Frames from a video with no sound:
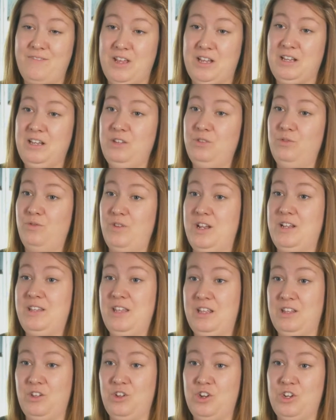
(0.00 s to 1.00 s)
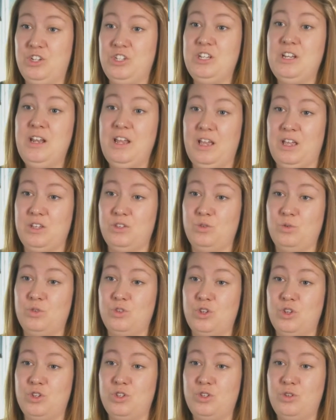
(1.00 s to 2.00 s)
avec les nouvelles technologies et les réseaux
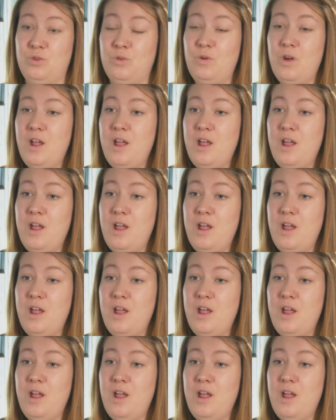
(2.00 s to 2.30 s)
sociaux.